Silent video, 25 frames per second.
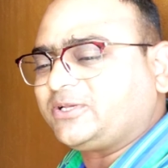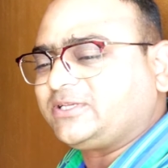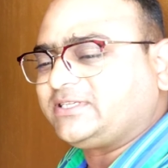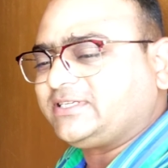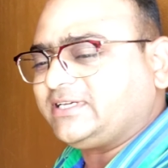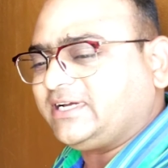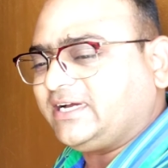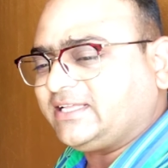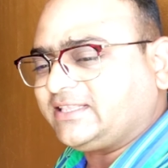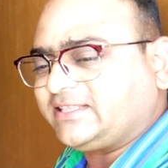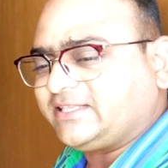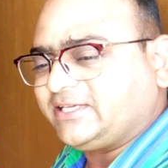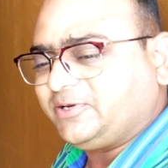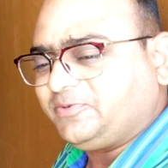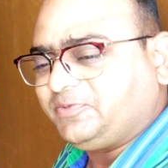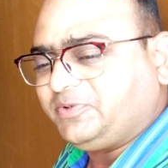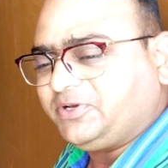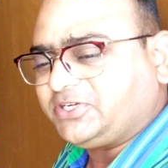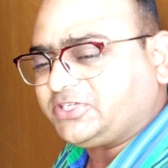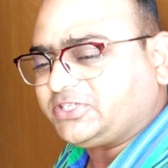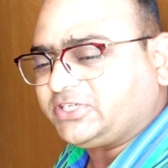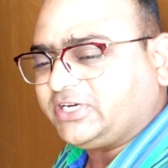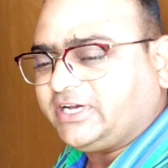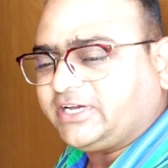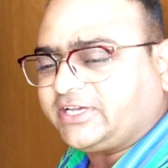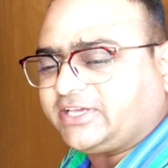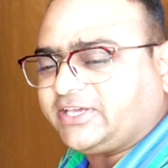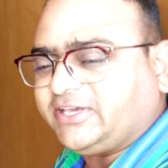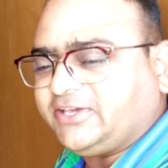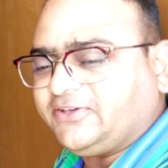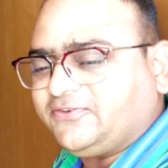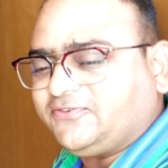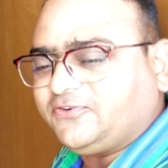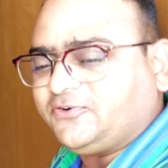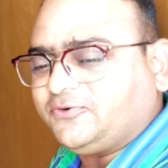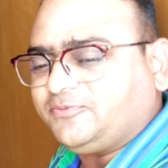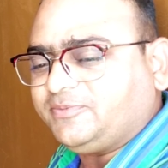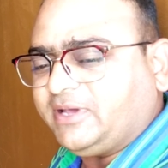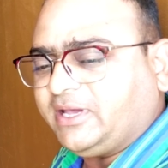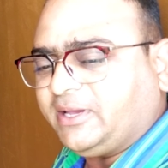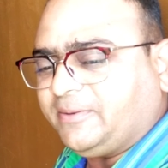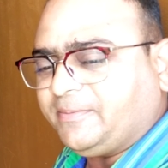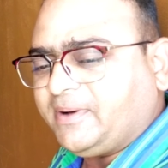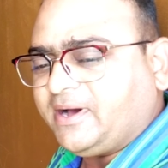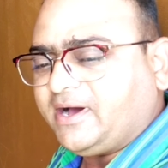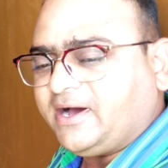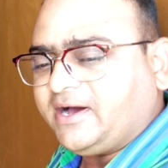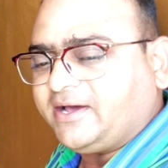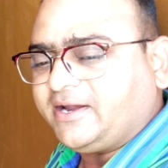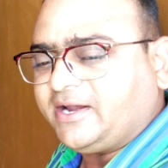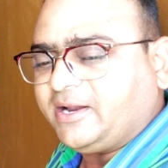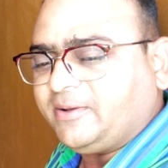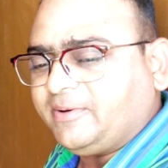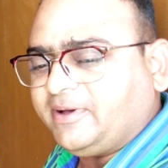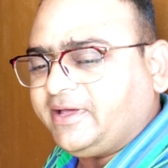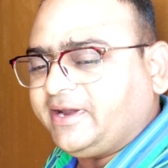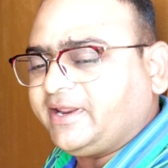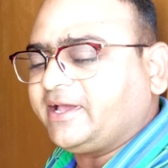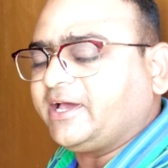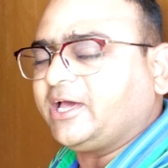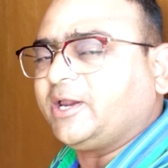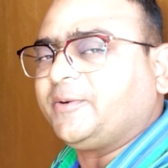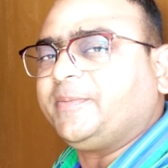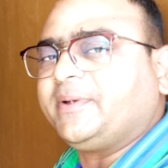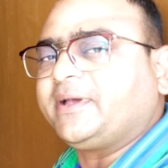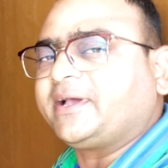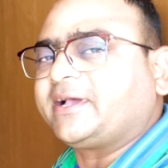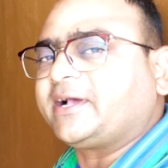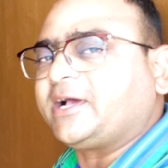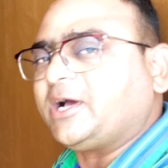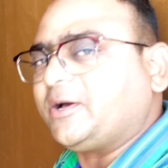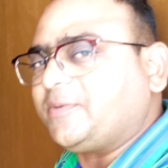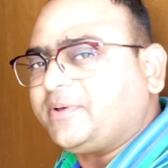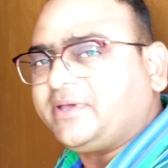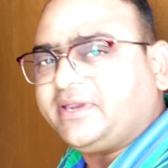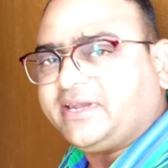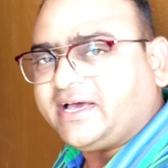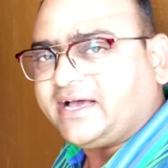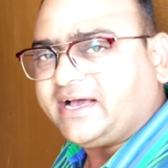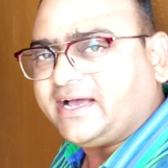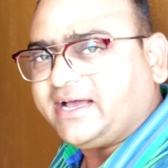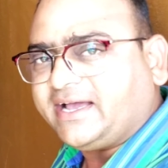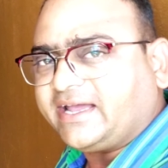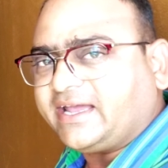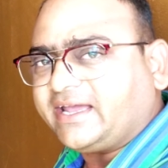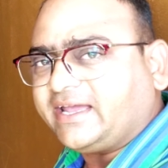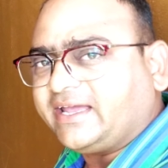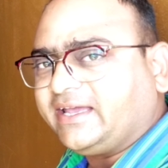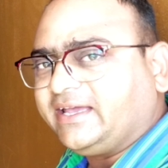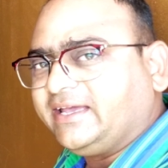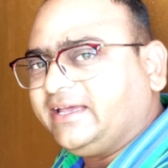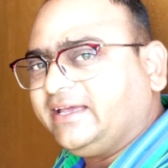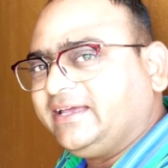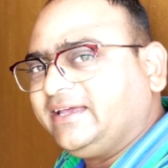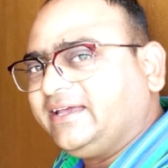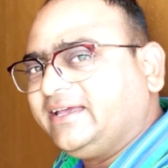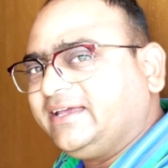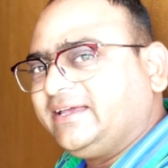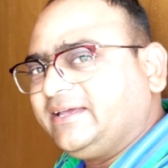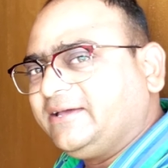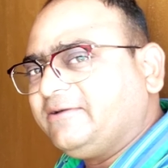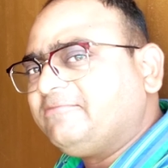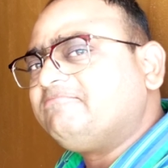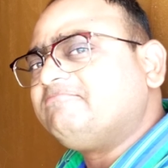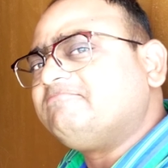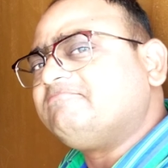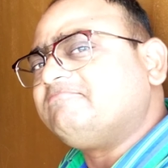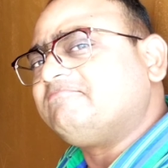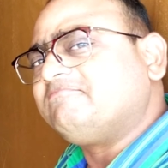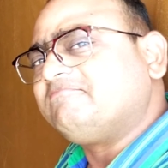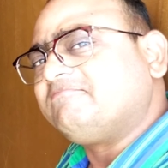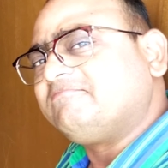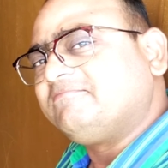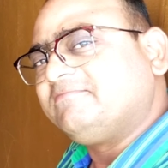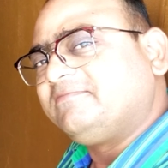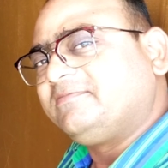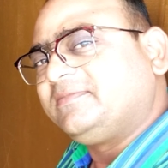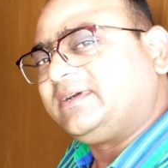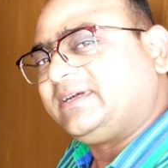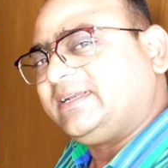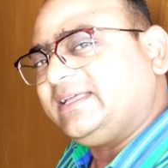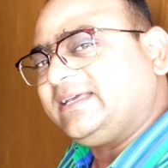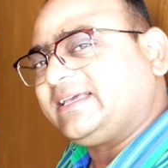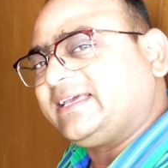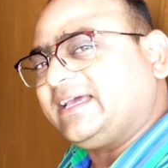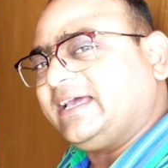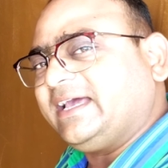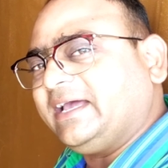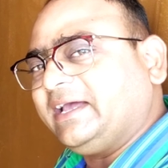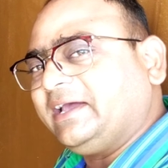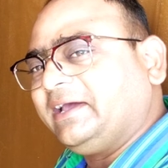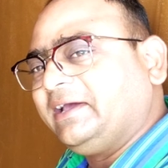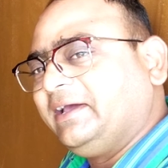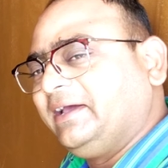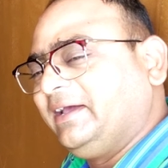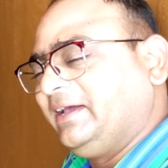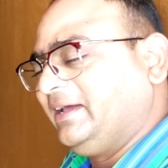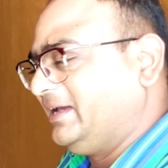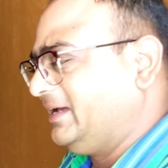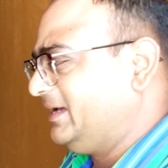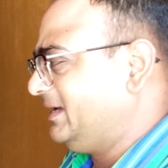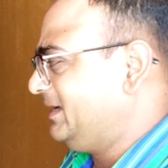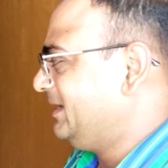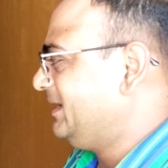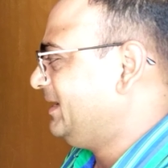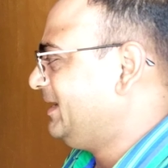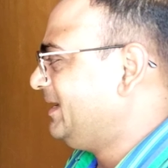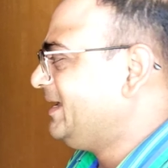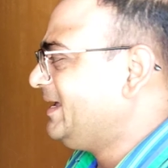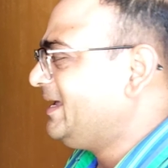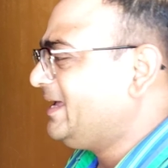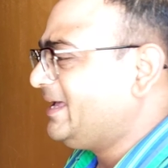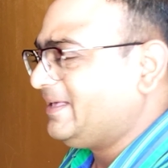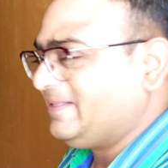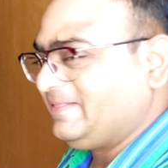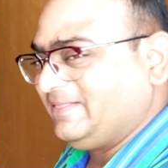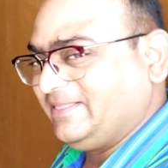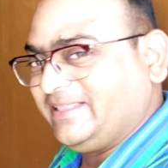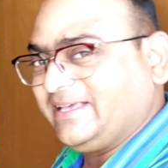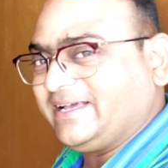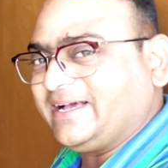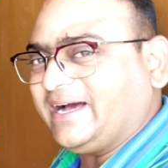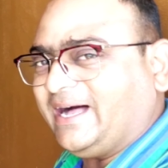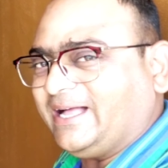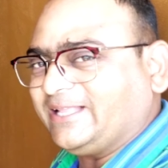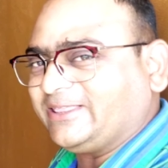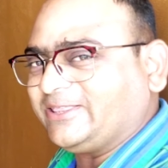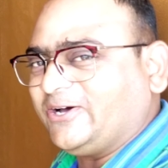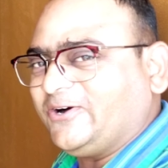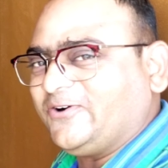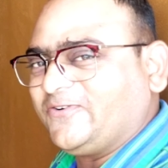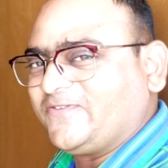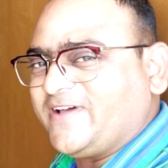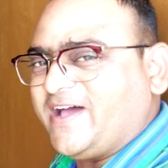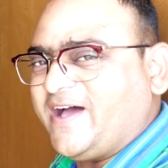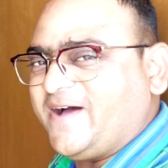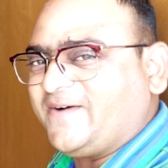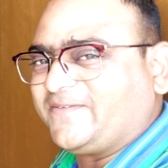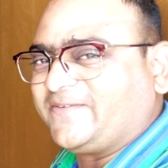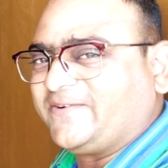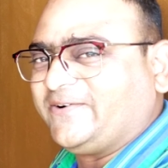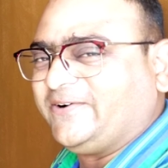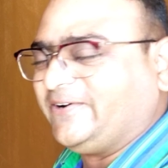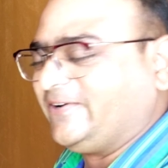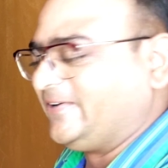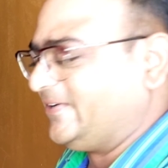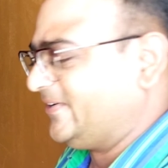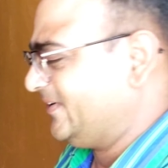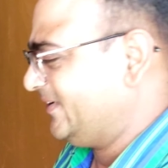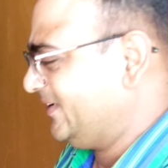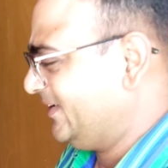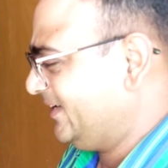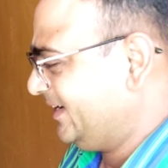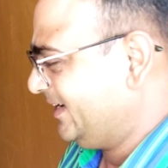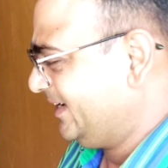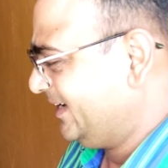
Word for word: हम लोग चाहते हैं हमेशा कि वो मेहमान हमारे घर में कभी ना आए ठीक है दिखाता हूँ मैं आपको